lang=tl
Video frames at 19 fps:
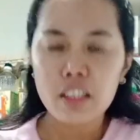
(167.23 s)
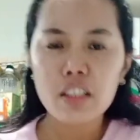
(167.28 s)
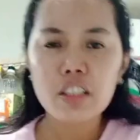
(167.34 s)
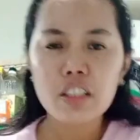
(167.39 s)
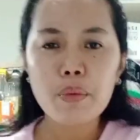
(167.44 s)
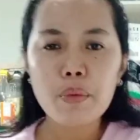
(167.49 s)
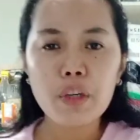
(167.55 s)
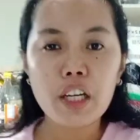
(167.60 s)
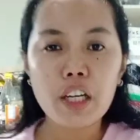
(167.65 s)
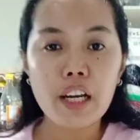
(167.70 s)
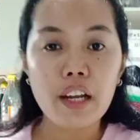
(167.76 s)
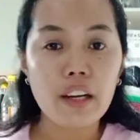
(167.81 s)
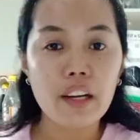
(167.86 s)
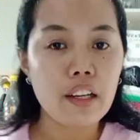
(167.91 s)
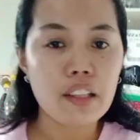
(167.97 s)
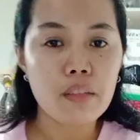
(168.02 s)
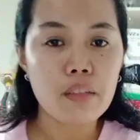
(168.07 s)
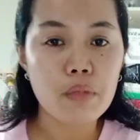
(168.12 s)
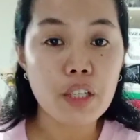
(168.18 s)
Siyempre,
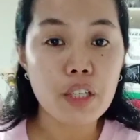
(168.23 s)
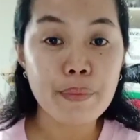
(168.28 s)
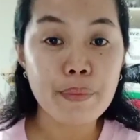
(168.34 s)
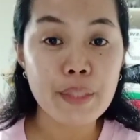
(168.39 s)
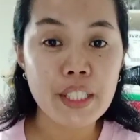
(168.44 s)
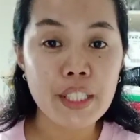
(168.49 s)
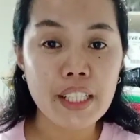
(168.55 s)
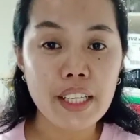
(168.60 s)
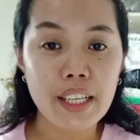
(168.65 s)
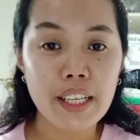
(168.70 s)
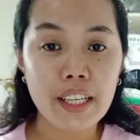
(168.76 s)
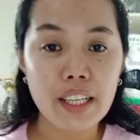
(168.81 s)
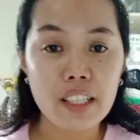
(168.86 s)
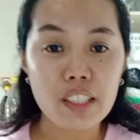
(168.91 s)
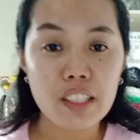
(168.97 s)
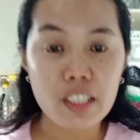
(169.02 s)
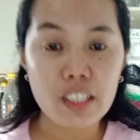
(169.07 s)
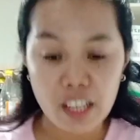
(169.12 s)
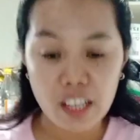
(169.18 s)
kailangan natin maging masaya
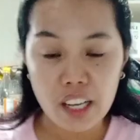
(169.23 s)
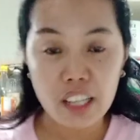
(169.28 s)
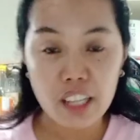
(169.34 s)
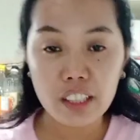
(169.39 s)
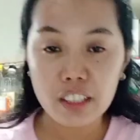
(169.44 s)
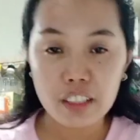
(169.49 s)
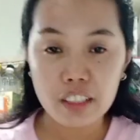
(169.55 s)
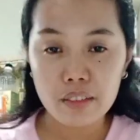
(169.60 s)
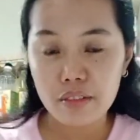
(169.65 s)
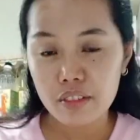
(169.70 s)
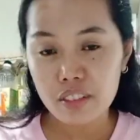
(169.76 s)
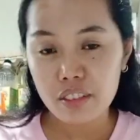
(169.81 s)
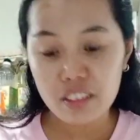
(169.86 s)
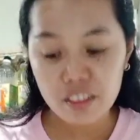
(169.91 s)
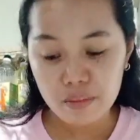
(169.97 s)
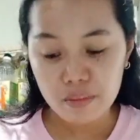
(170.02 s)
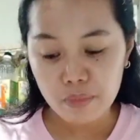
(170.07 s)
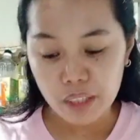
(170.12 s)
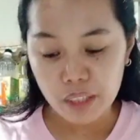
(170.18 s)
guys kahit
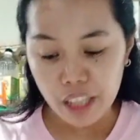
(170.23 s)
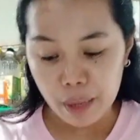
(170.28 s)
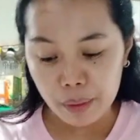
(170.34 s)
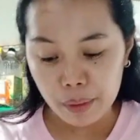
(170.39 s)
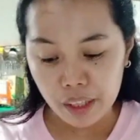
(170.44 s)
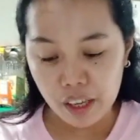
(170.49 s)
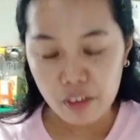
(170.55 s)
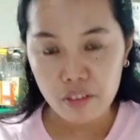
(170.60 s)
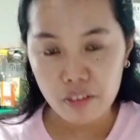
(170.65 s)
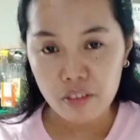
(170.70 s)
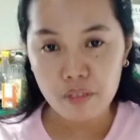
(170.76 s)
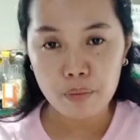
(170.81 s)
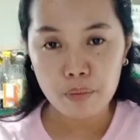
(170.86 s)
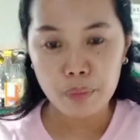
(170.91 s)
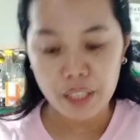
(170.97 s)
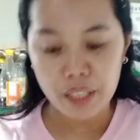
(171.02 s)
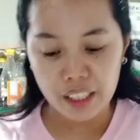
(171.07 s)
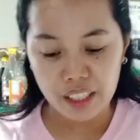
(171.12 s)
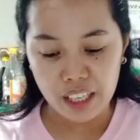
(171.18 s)
madami tayong
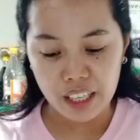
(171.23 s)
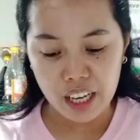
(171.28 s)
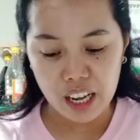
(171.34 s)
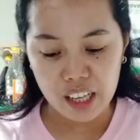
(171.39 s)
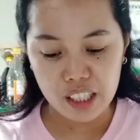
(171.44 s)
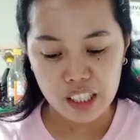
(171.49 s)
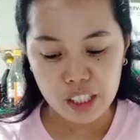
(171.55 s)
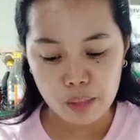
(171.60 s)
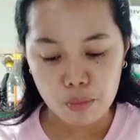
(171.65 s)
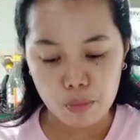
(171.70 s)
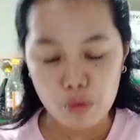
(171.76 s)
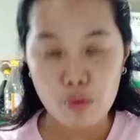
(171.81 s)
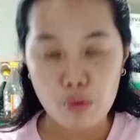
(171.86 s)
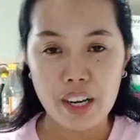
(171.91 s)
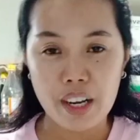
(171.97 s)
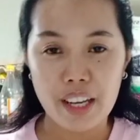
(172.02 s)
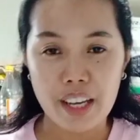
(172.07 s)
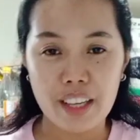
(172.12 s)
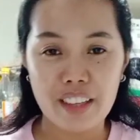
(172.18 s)
pinagdadaanan sa
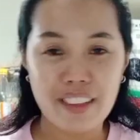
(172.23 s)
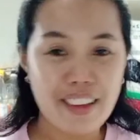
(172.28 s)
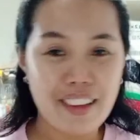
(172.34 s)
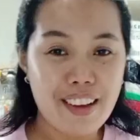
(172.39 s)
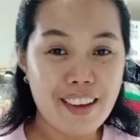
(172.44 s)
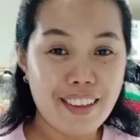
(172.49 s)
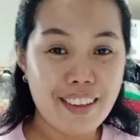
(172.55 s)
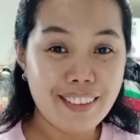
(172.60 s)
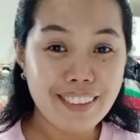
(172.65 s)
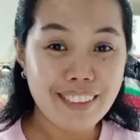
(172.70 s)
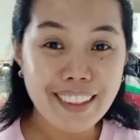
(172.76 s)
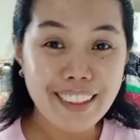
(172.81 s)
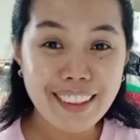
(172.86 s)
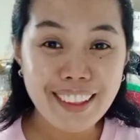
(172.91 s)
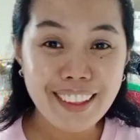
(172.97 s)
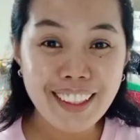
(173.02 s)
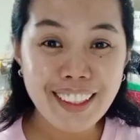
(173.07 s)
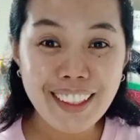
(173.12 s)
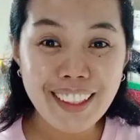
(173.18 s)
buhay.
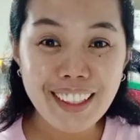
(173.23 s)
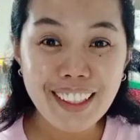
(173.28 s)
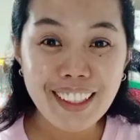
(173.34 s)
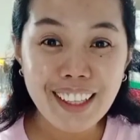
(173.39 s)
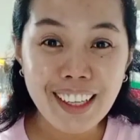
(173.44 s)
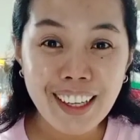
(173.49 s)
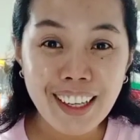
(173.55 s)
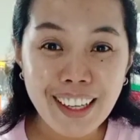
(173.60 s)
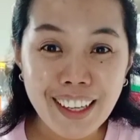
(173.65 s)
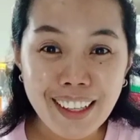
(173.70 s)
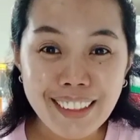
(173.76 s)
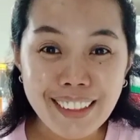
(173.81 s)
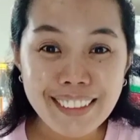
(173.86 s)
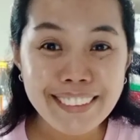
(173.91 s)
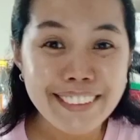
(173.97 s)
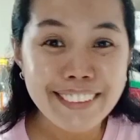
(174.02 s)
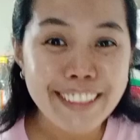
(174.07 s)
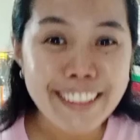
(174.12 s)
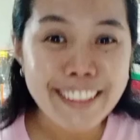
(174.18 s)
Ngiti lang!
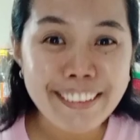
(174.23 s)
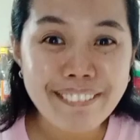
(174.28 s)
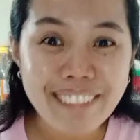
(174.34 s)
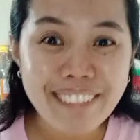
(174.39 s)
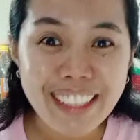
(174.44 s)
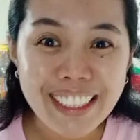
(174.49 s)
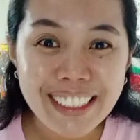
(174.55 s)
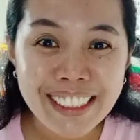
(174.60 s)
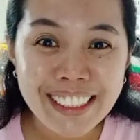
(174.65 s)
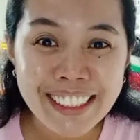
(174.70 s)
Ganyan ba?